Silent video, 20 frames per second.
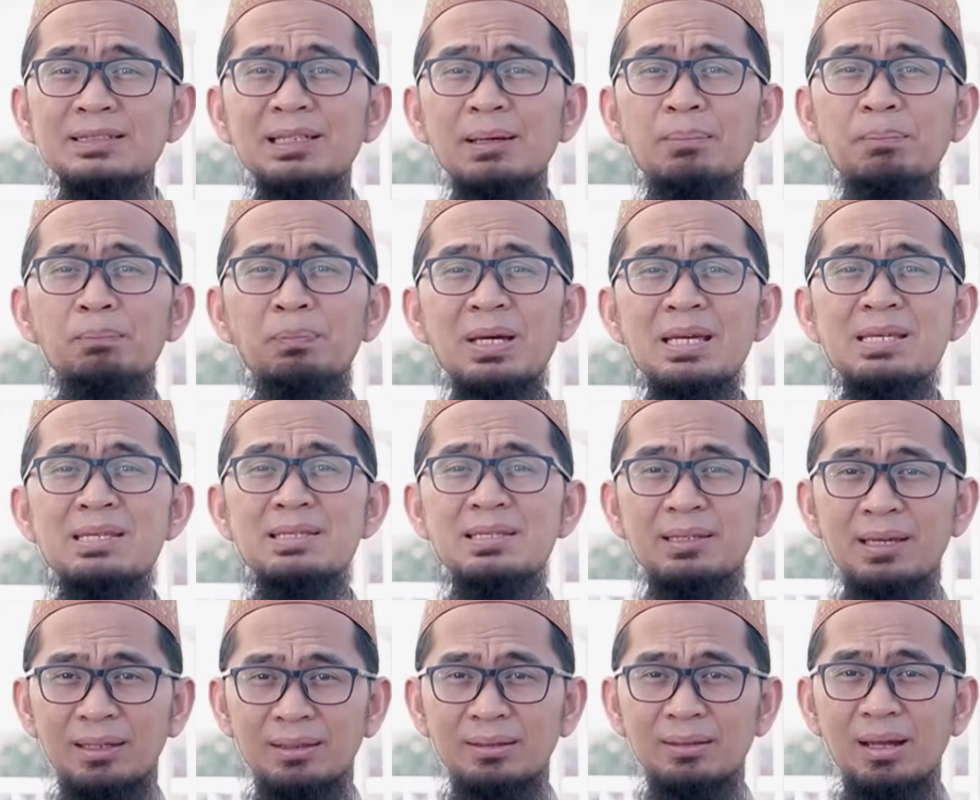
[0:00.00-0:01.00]

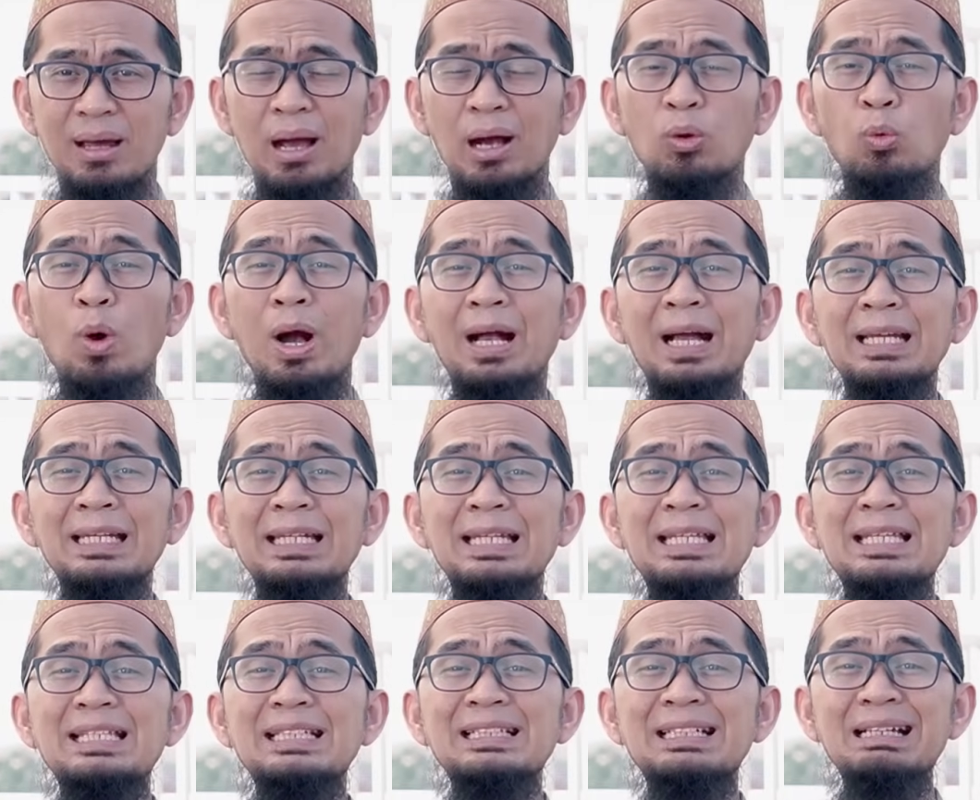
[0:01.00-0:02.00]
sampaikan, aku akan
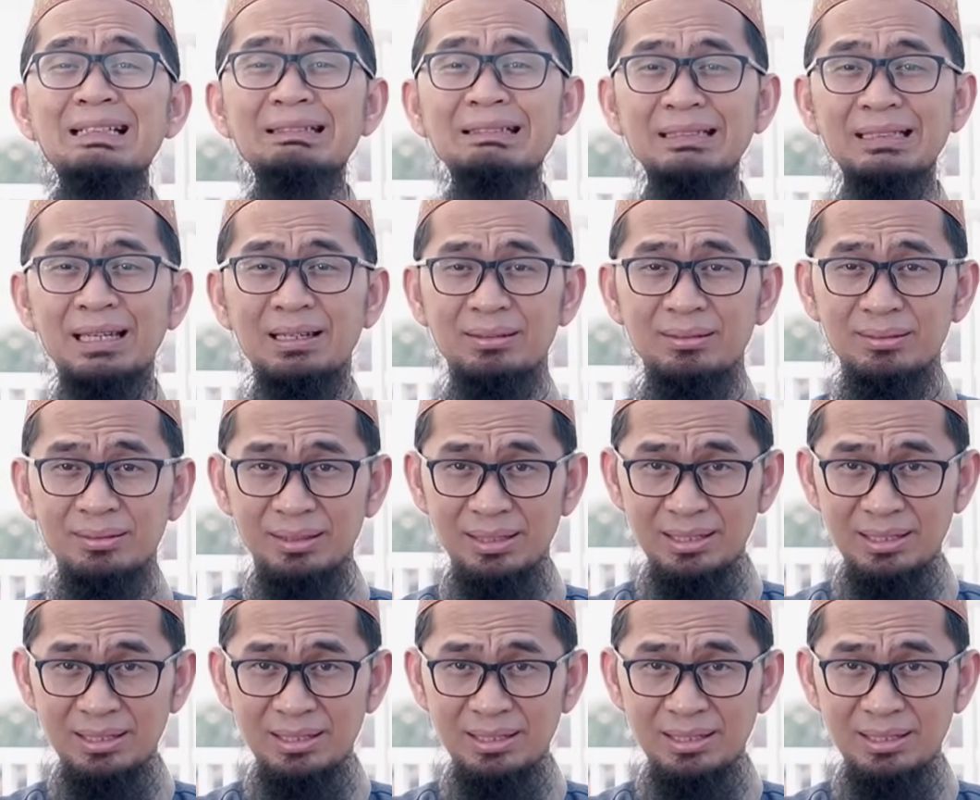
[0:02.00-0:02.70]
ingatkan.